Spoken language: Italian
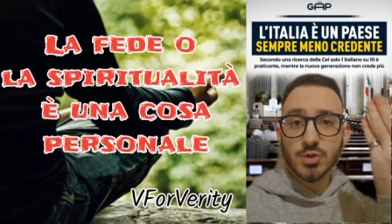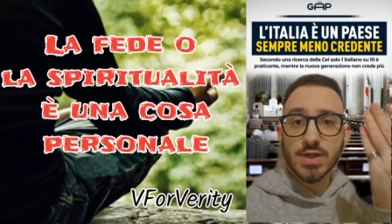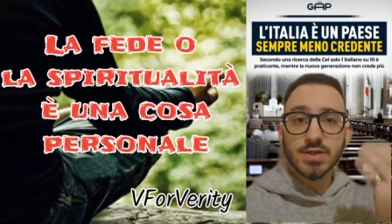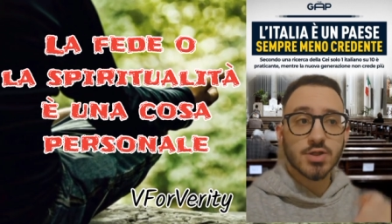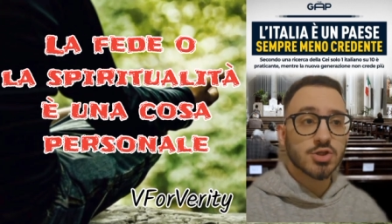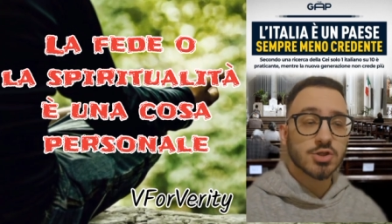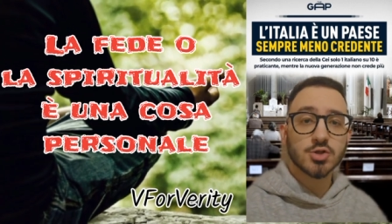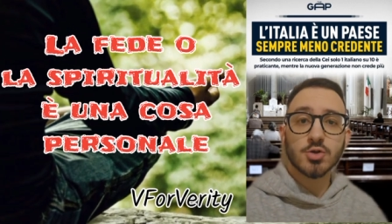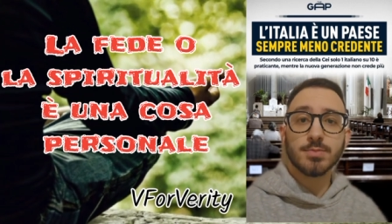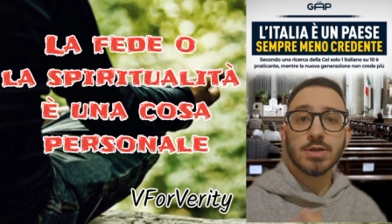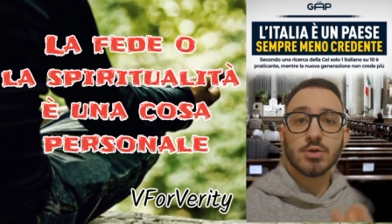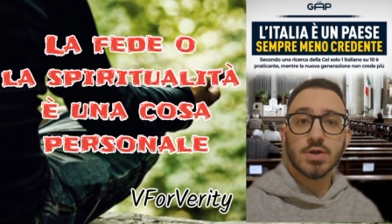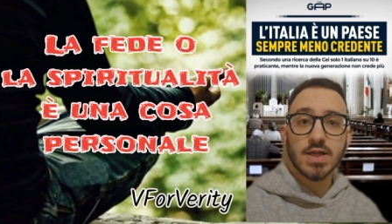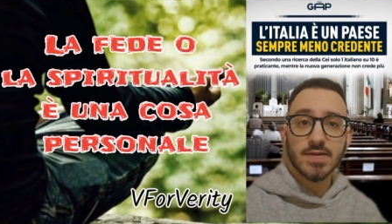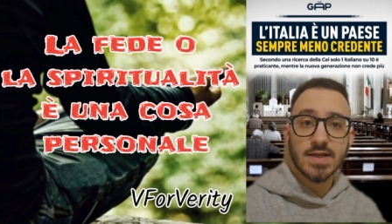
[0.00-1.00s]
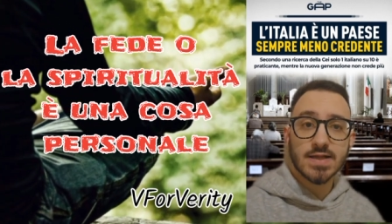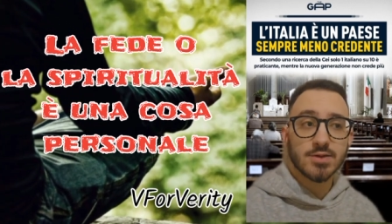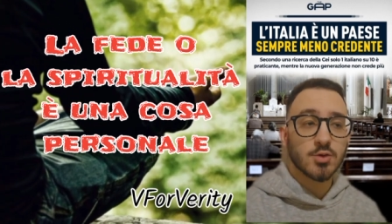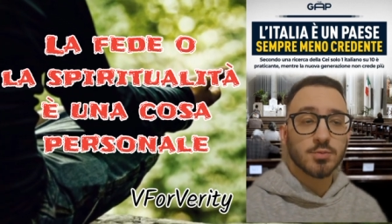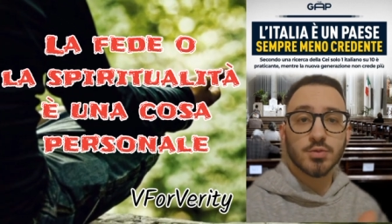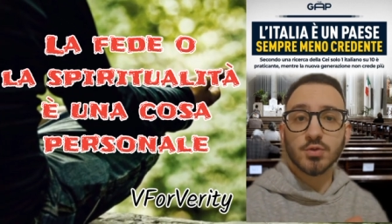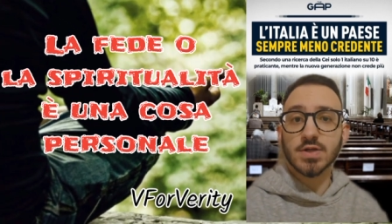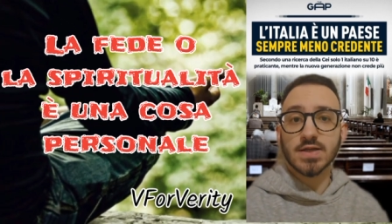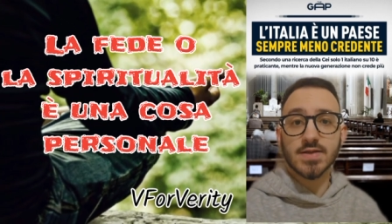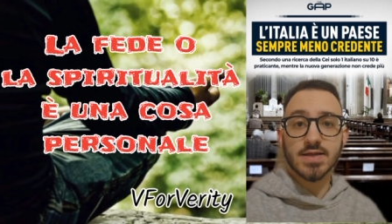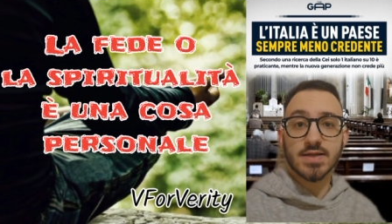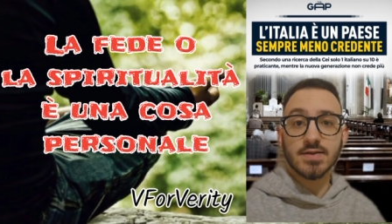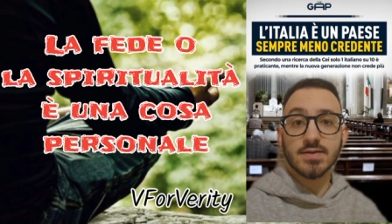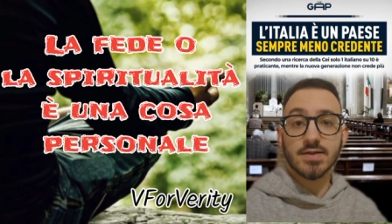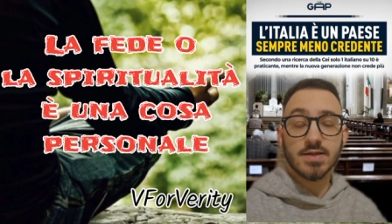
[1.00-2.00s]
cioè se ci sono meno credenti o più
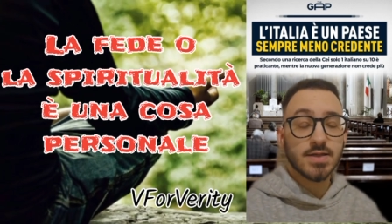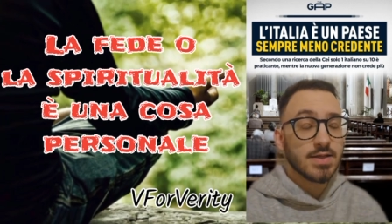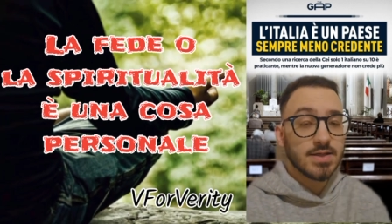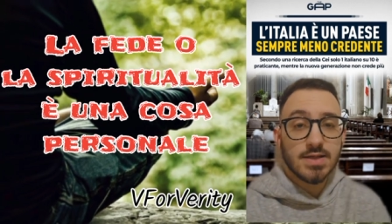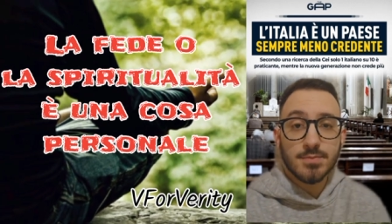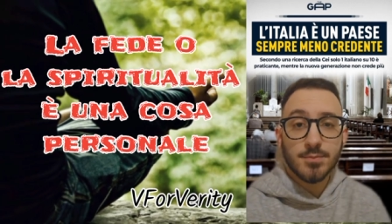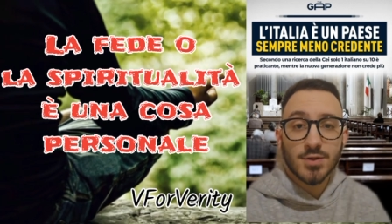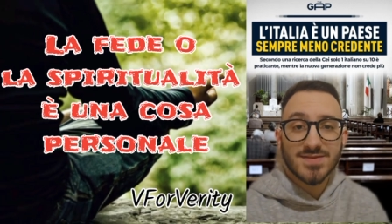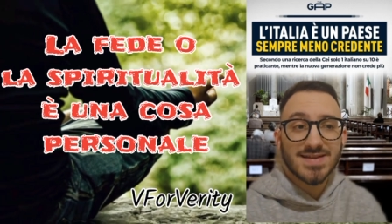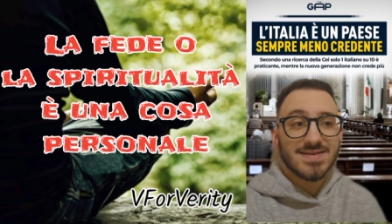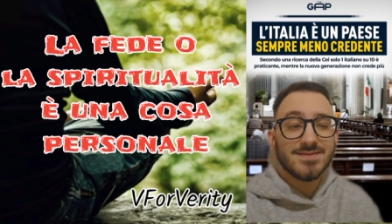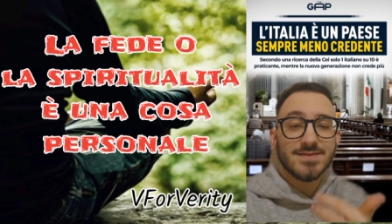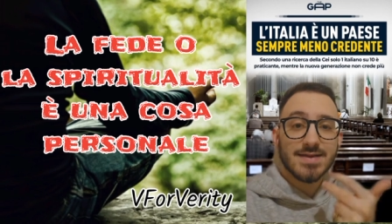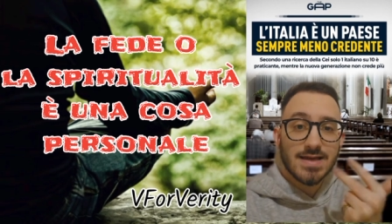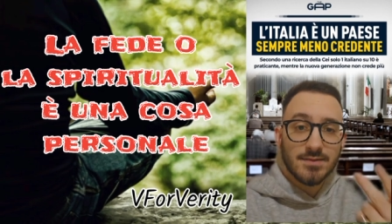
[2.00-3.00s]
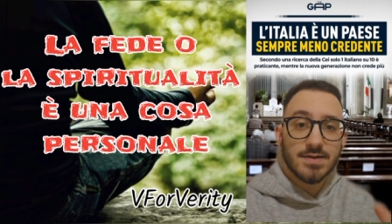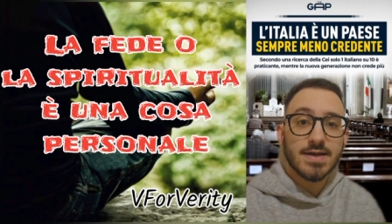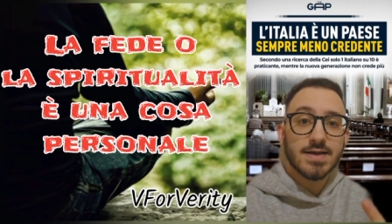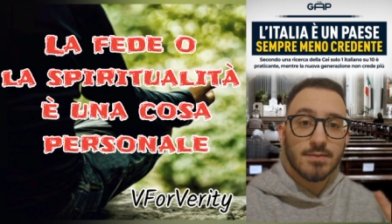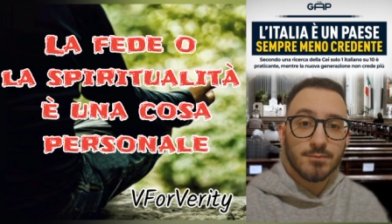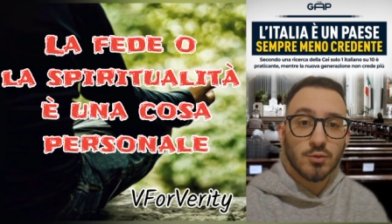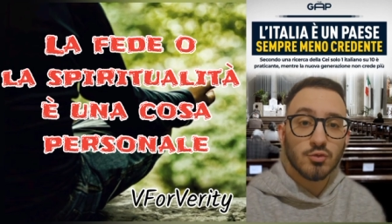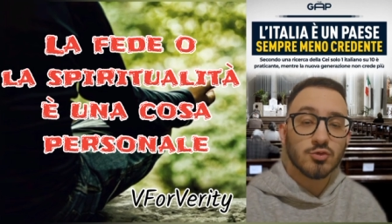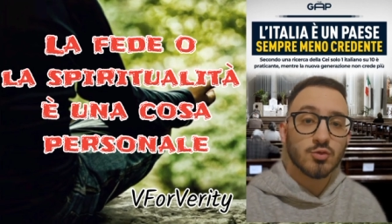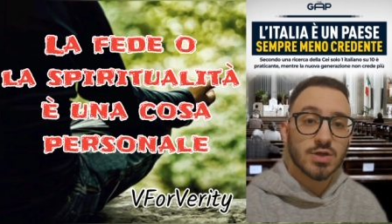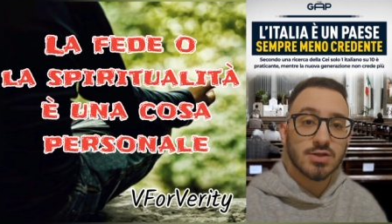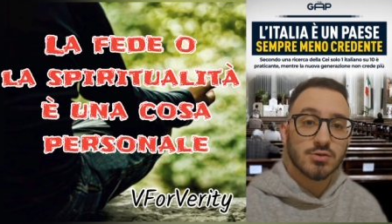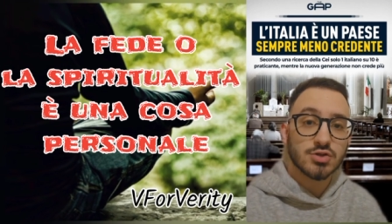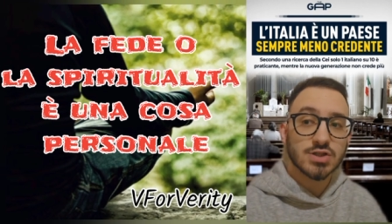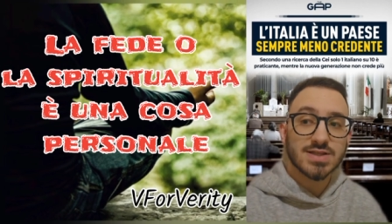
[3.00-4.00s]
credenti, l'importante è avere appunto
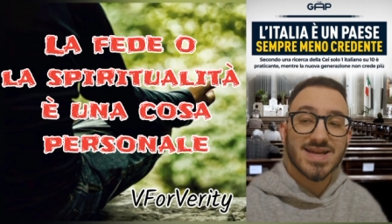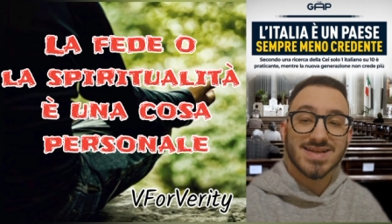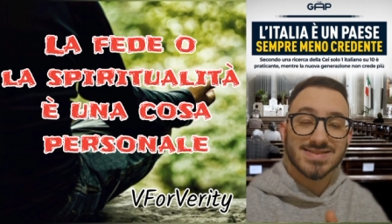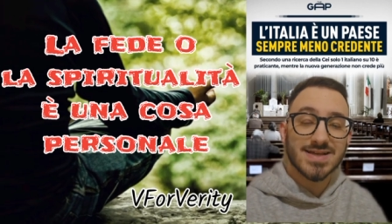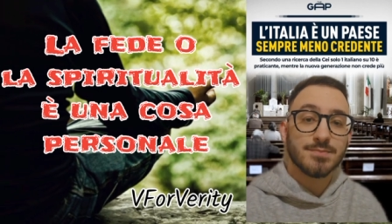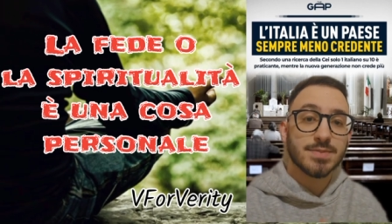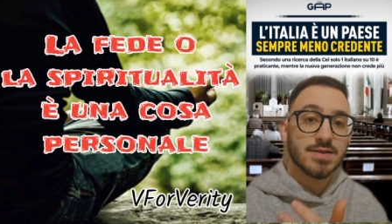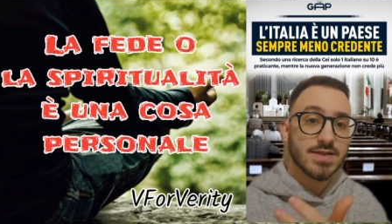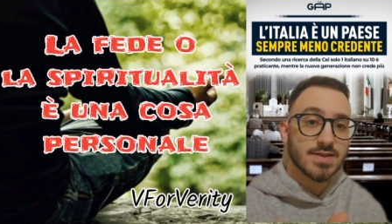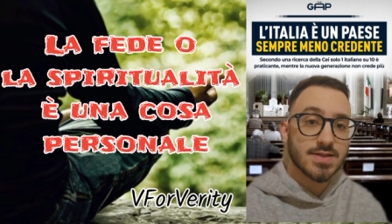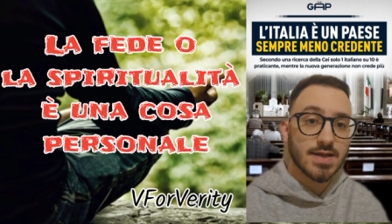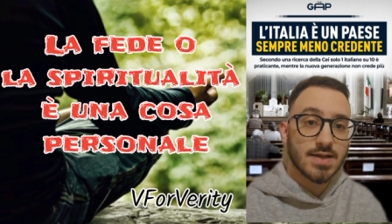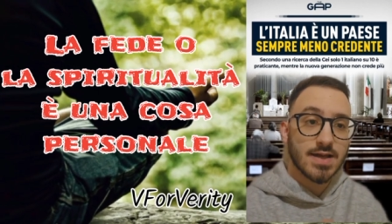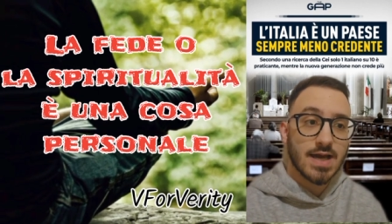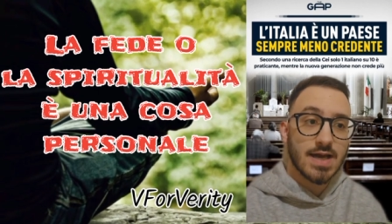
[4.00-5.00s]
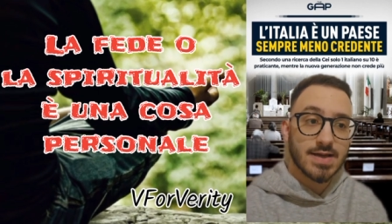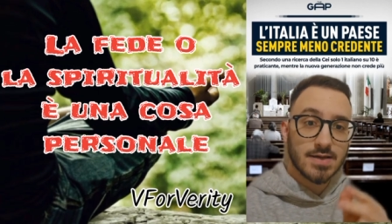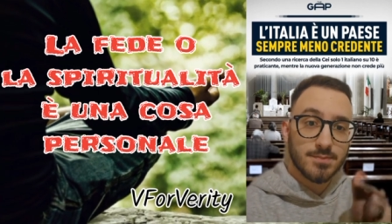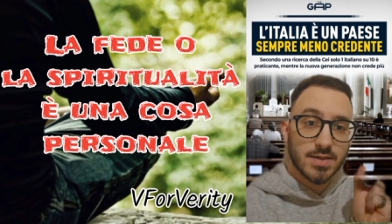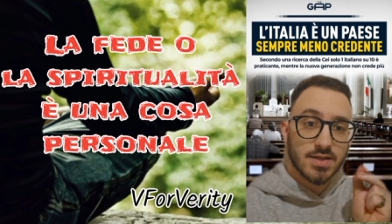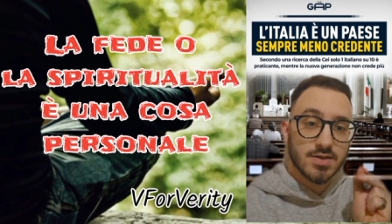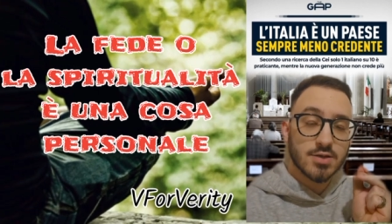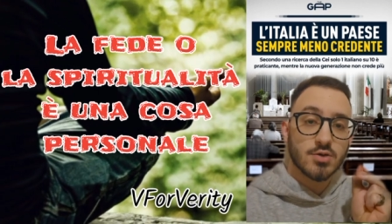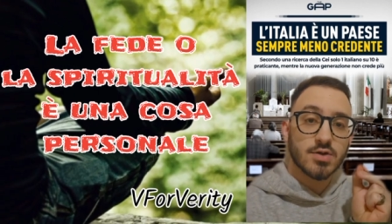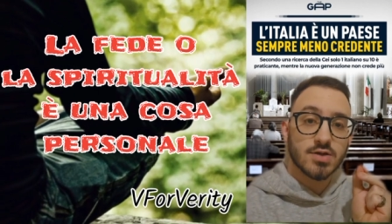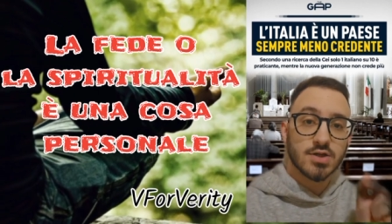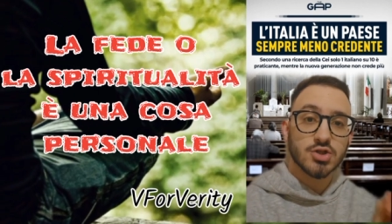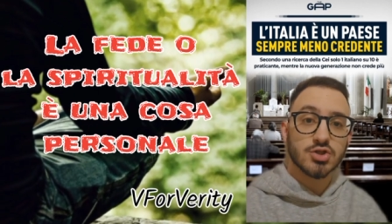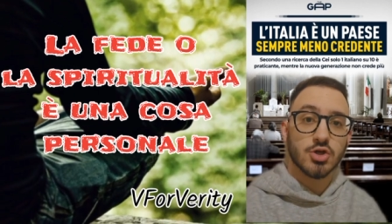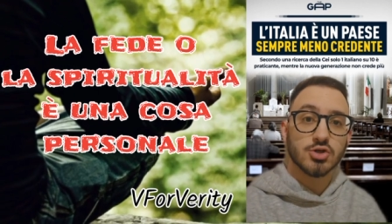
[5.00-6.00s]
una società che sappia distaccare il pensiero
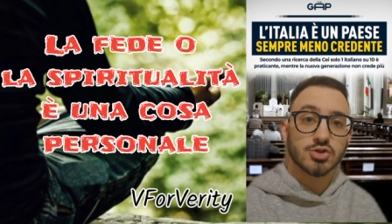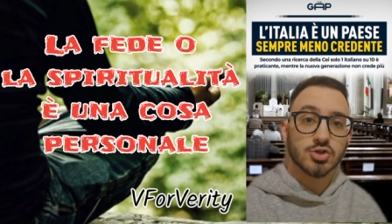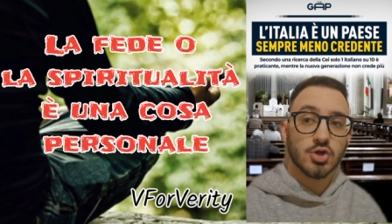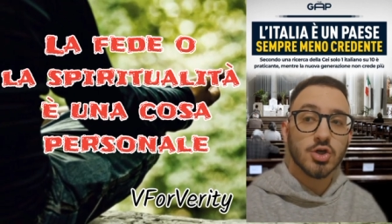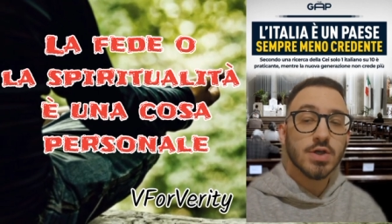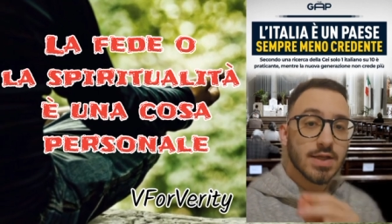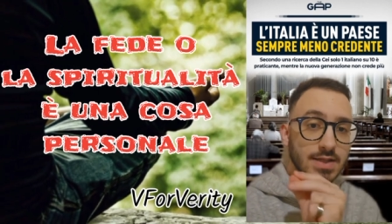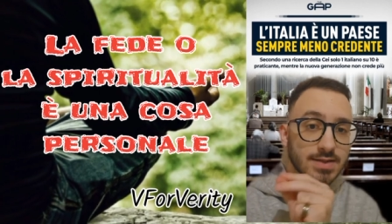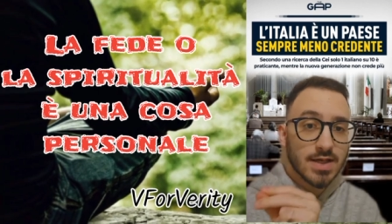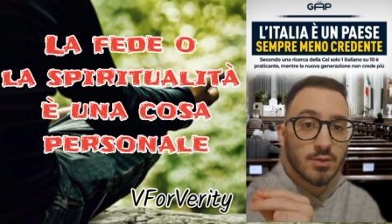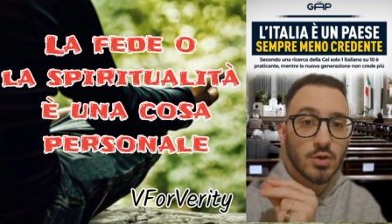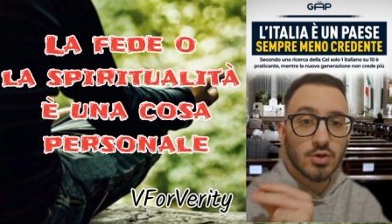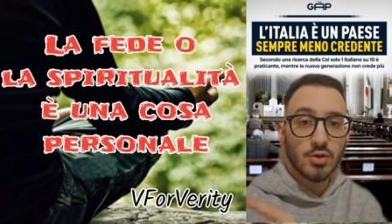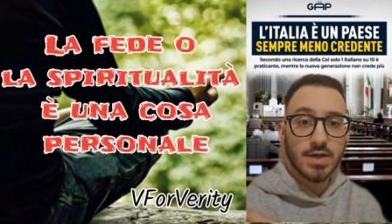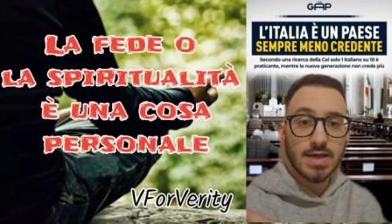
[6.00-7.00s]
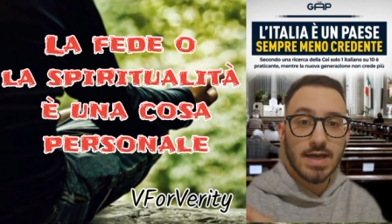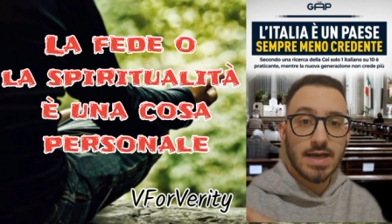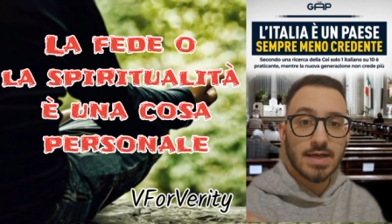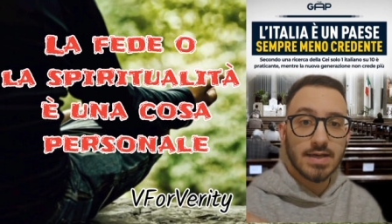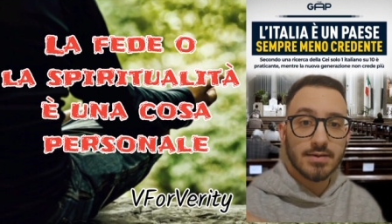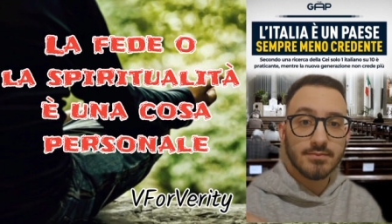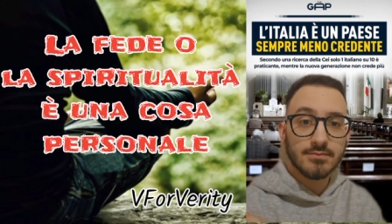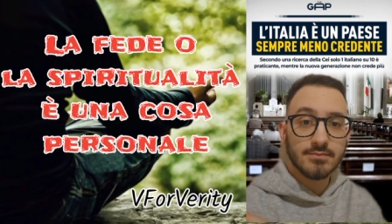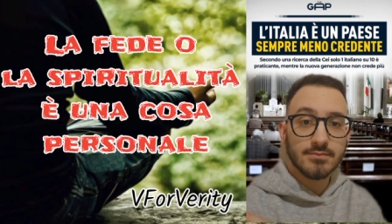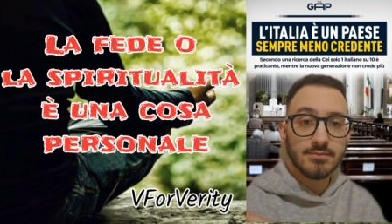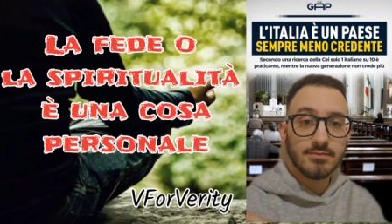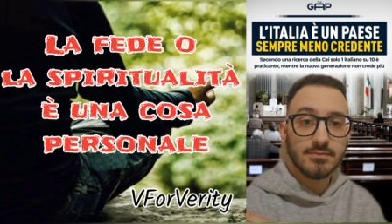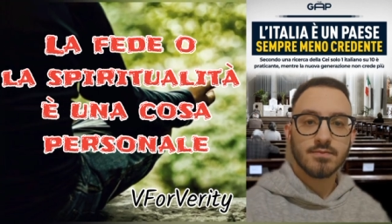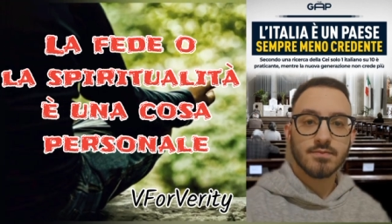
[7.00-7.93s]
religioso da quello reale,